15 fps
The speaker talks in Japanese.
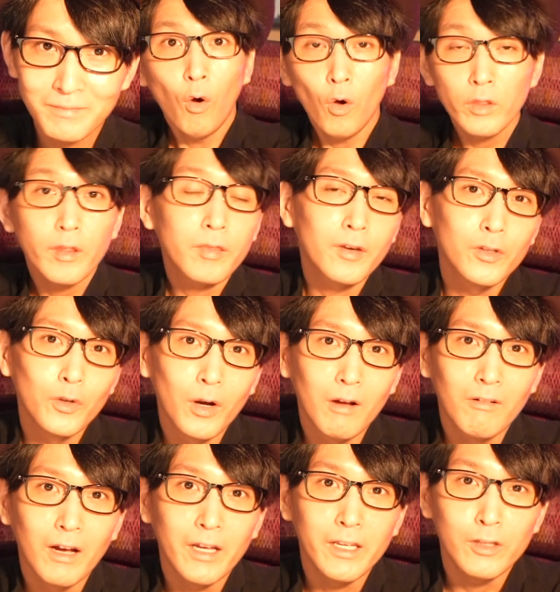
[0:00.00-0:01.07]
本日の動画
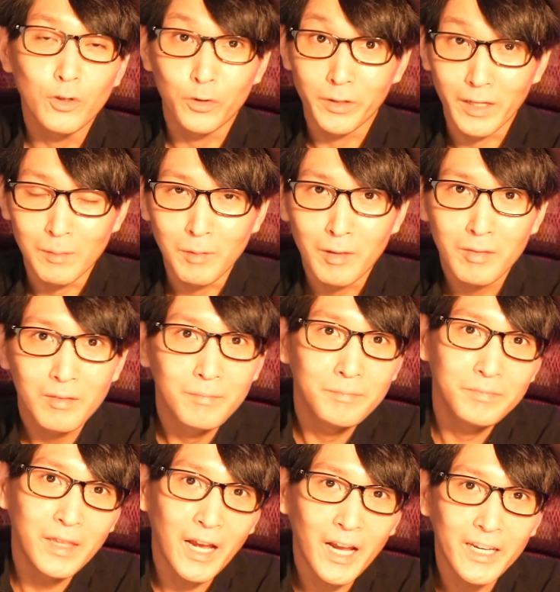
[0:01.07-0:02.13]
は以上となります
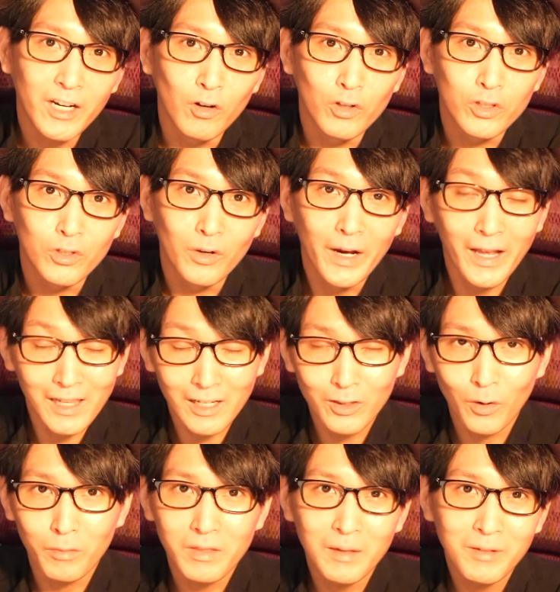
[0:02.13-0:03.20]
長い間ご視聴ありがと
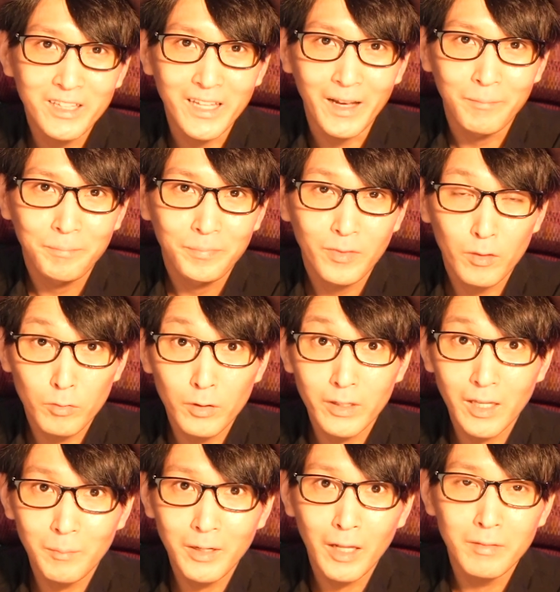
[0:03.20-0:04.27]
うございましたそれ
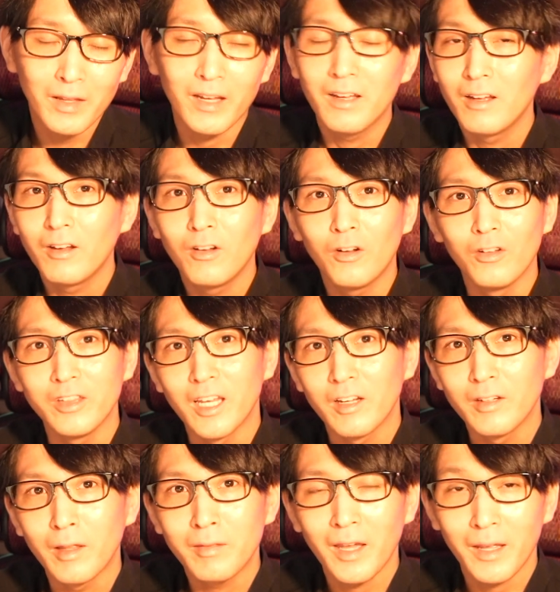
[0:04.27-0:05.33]
では皆さんご自愛
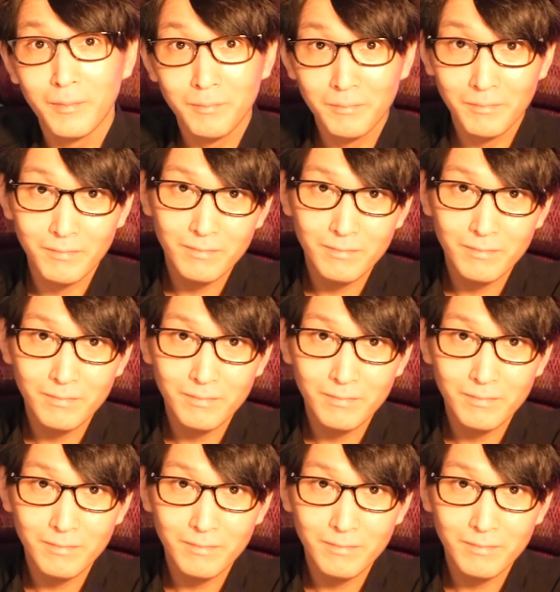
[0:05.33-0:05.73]
ください